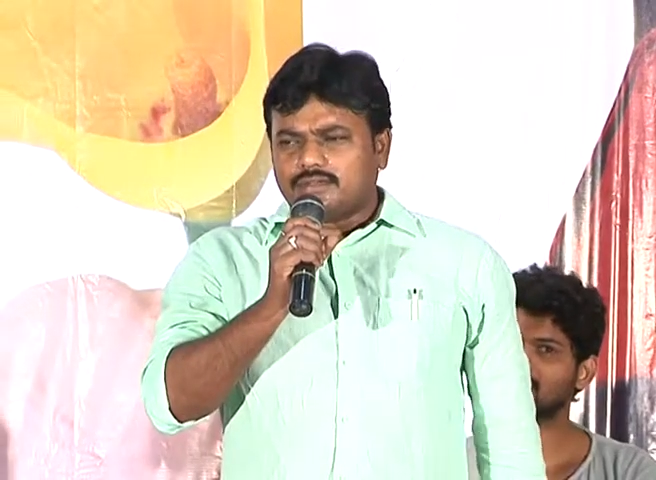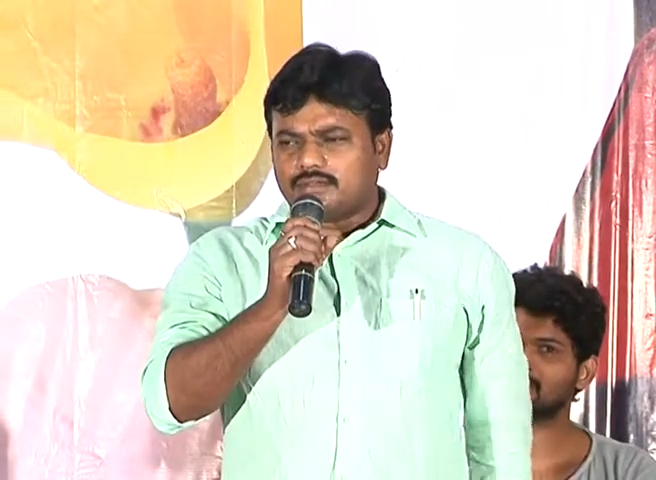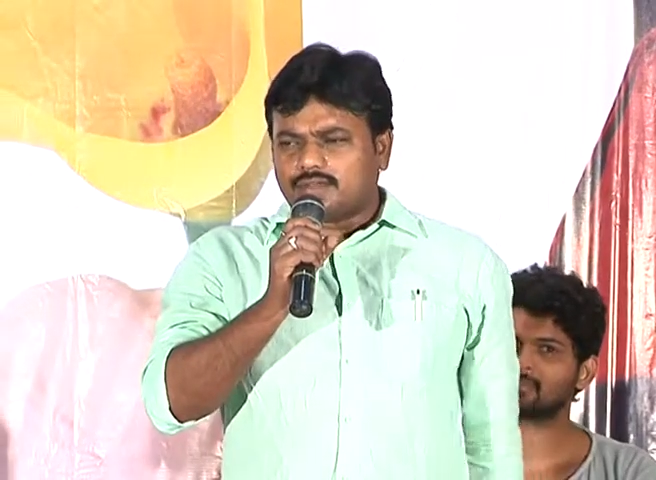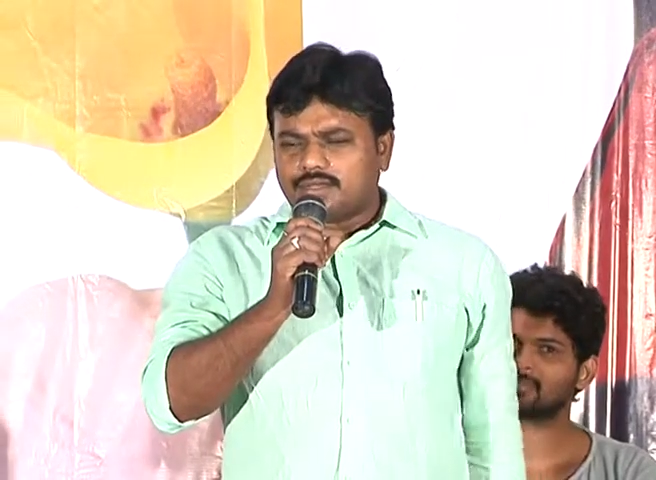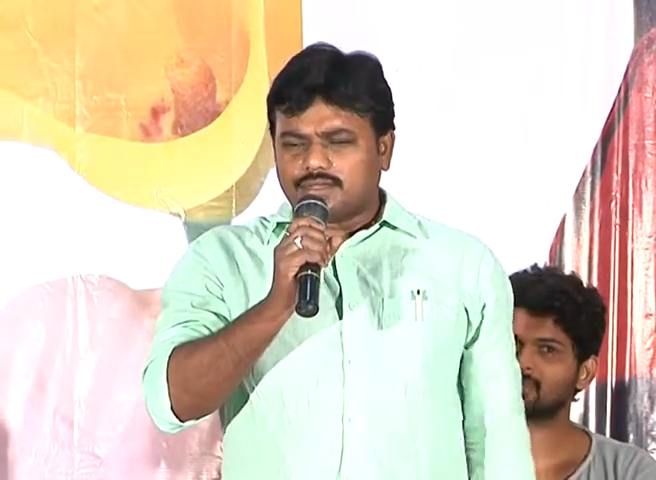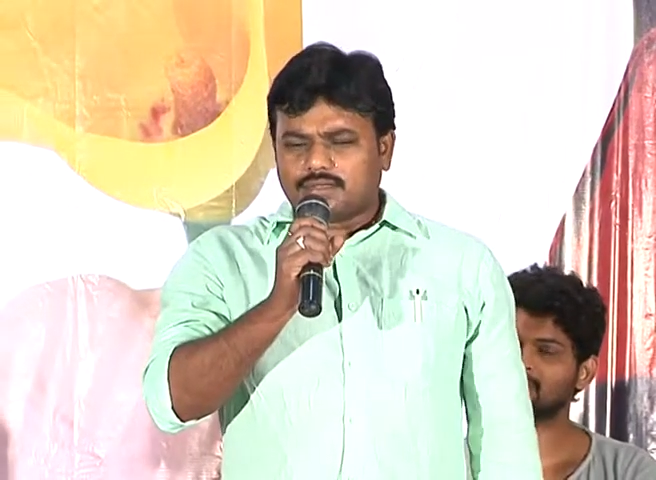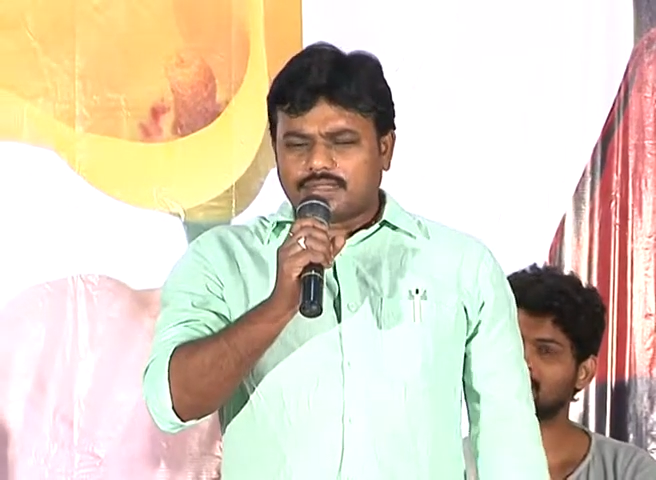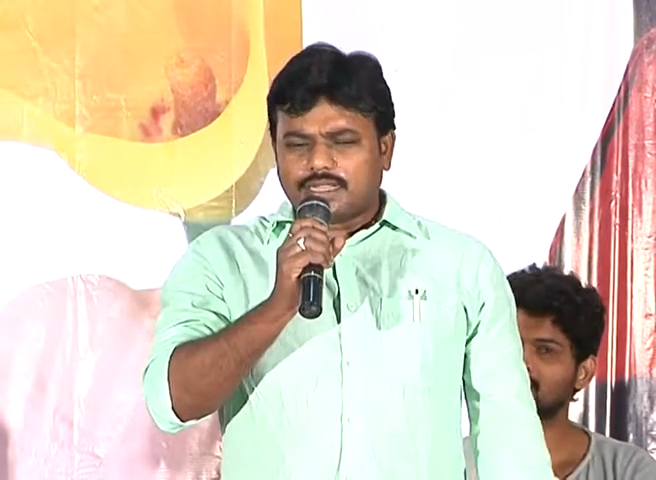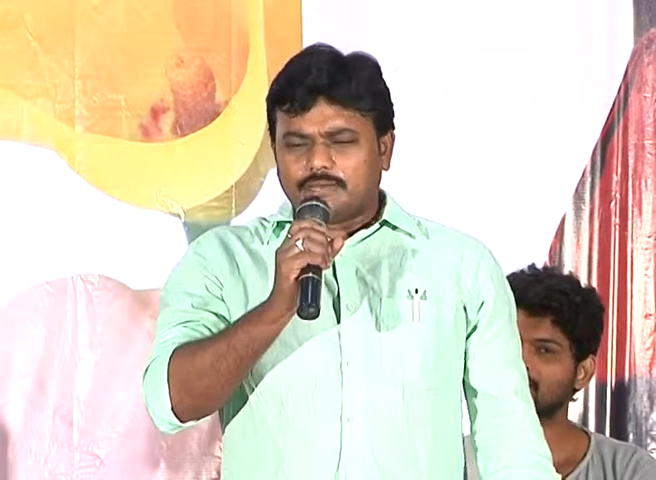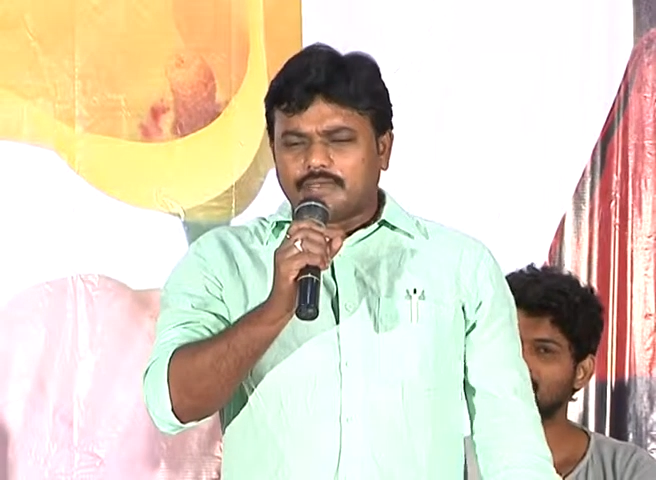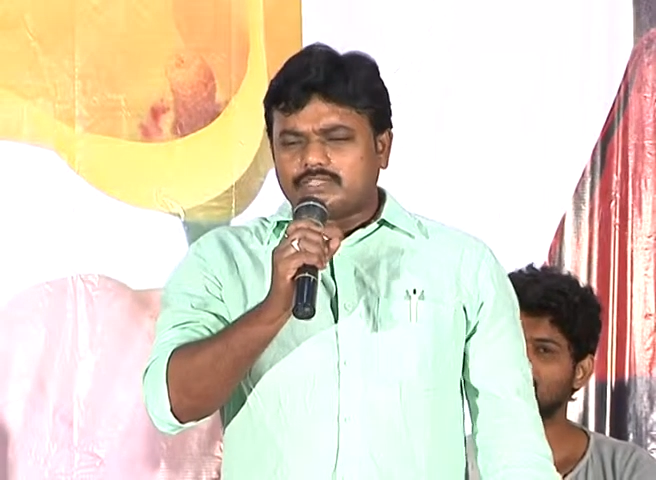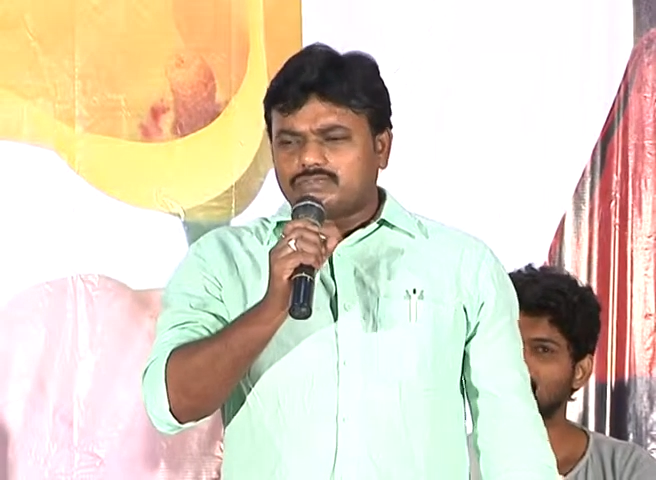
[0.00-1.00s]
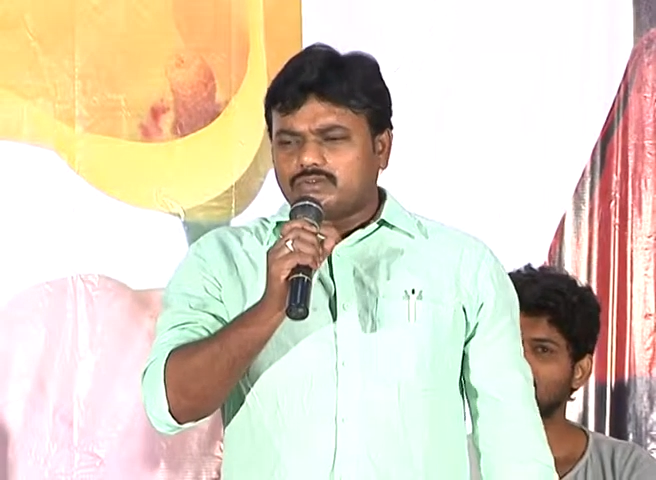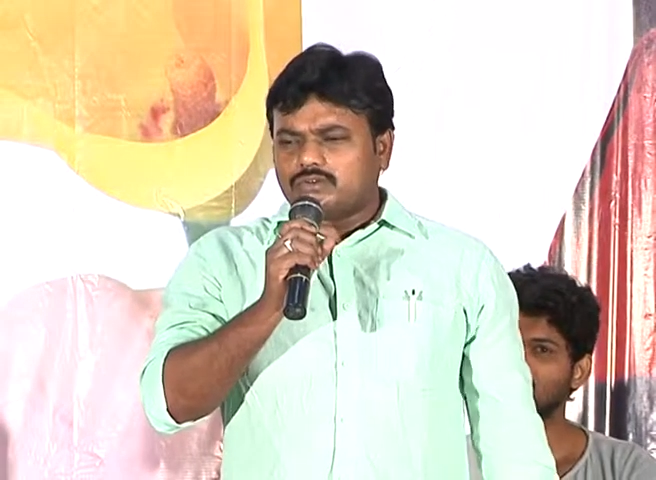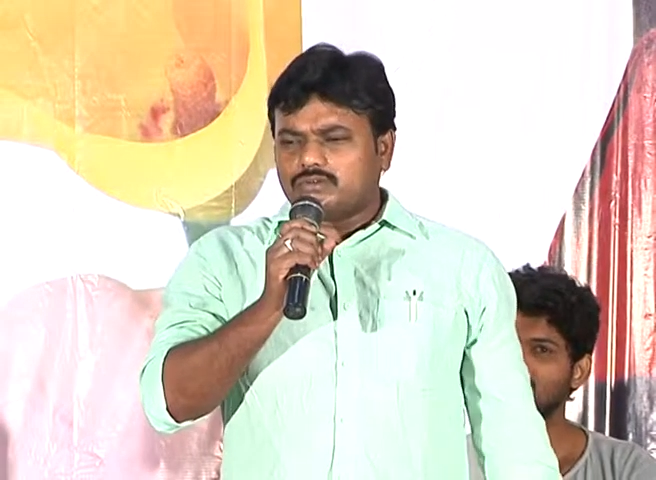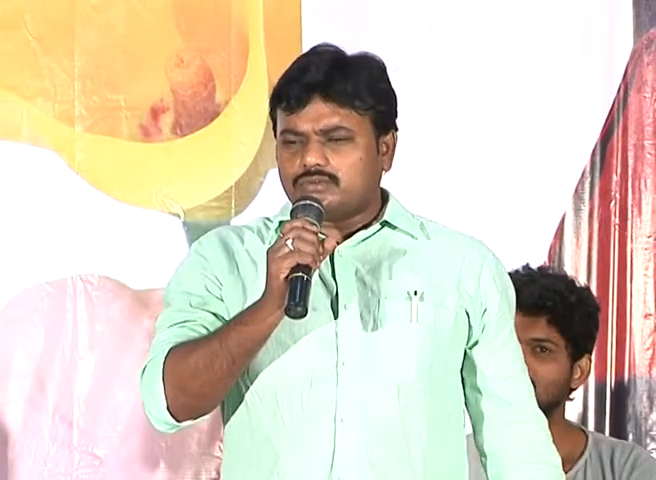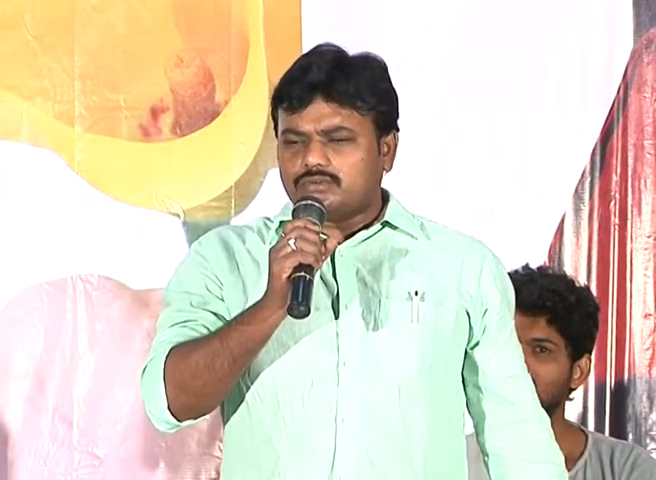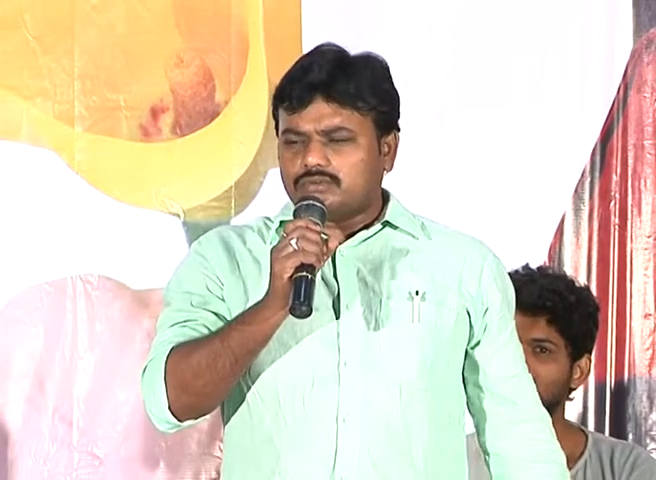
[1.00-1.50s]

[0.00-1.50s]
ఒక క్లైమాక్స్ వరకు